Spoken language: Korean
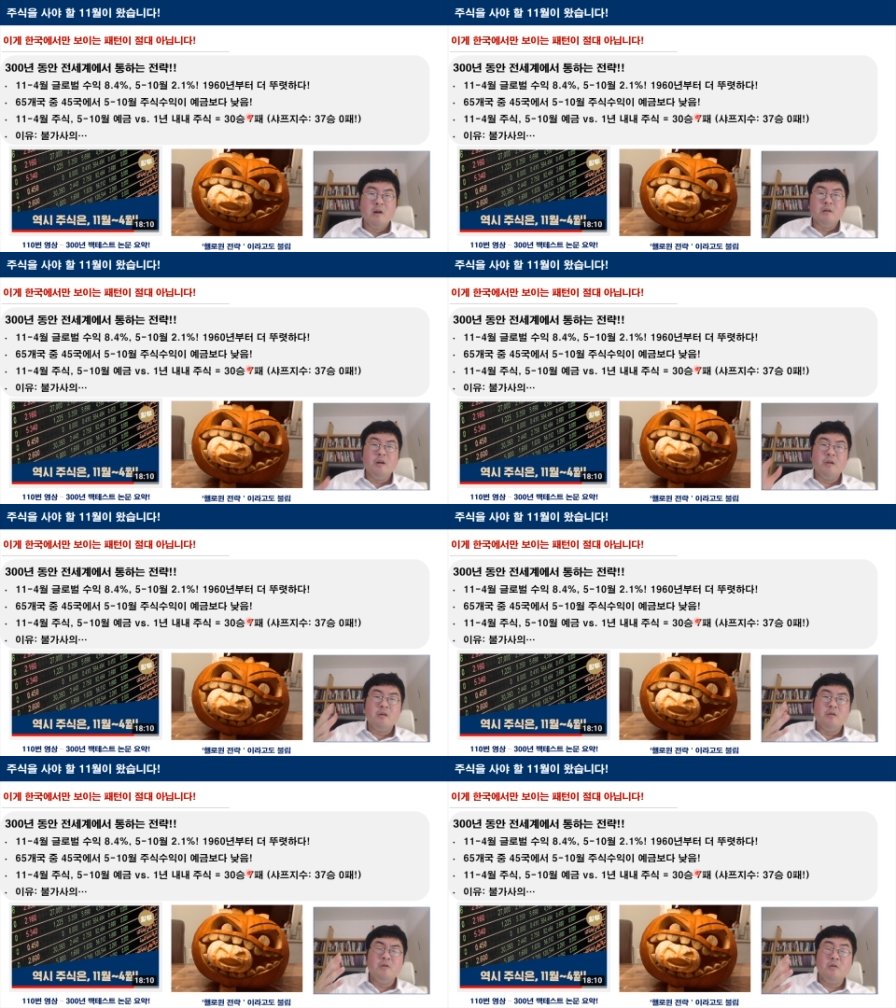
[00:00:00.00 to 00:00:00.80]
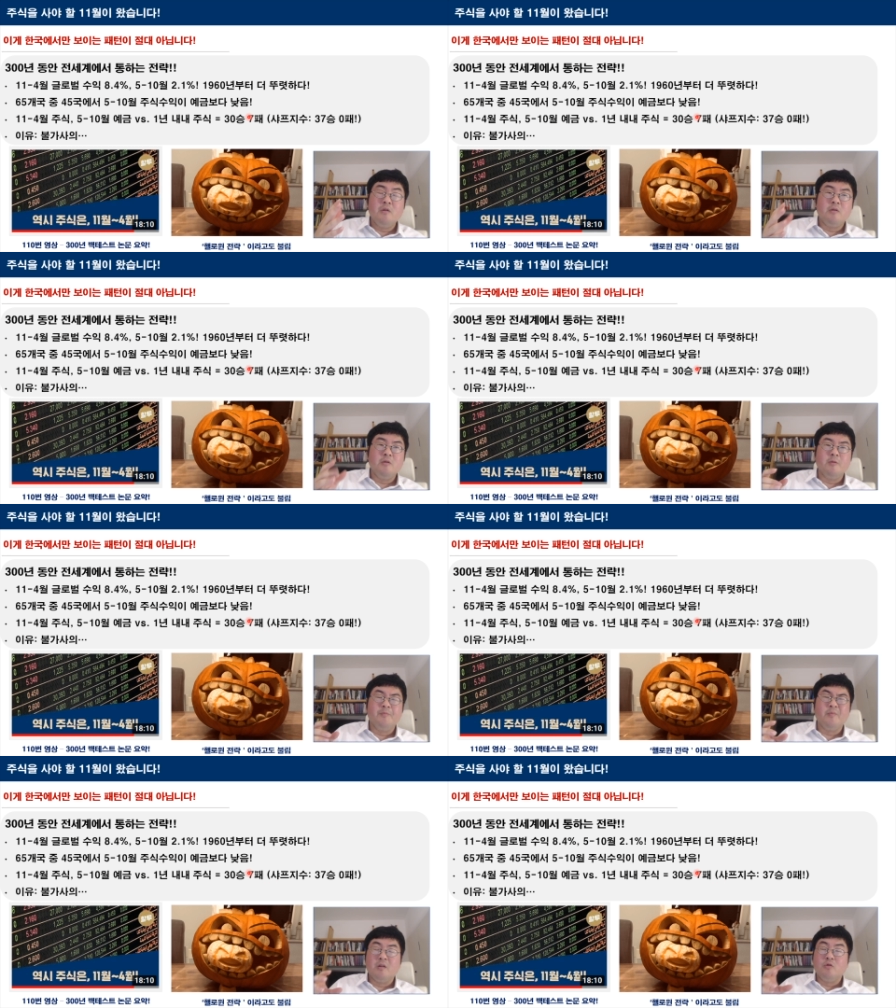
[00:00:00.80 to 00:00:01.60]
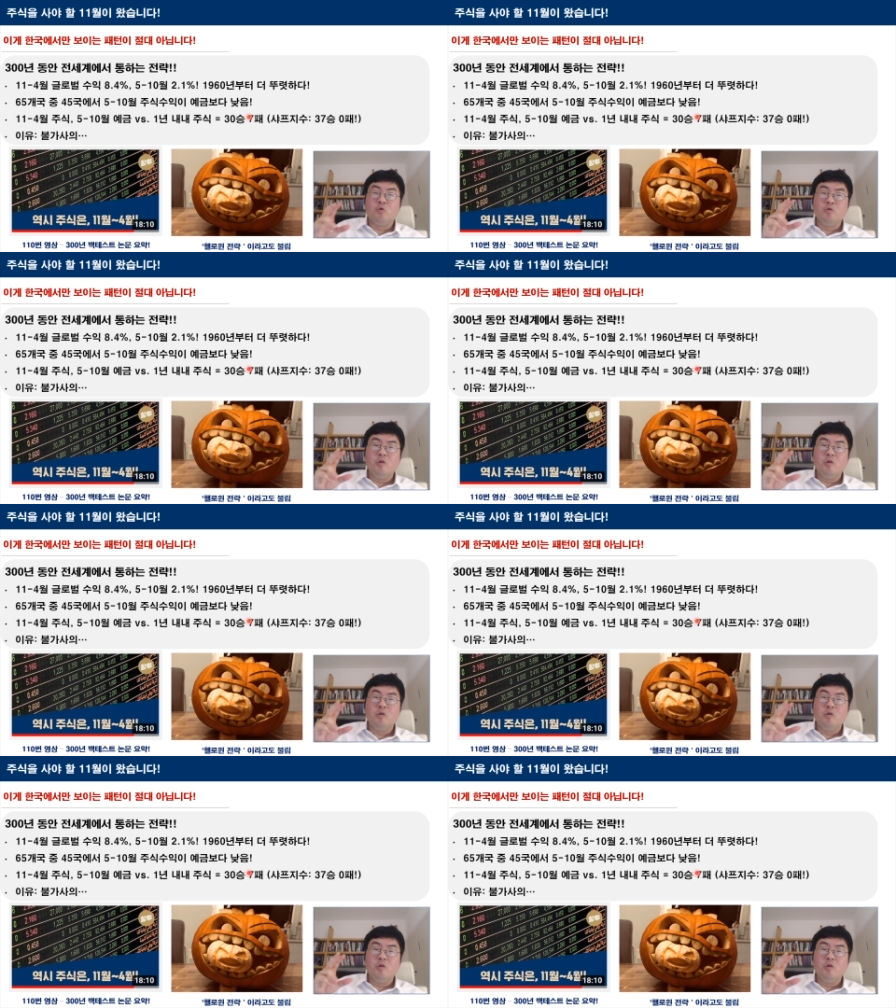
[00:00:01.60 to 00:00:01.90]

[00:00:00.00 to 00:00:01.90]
리스크 그, 그 조정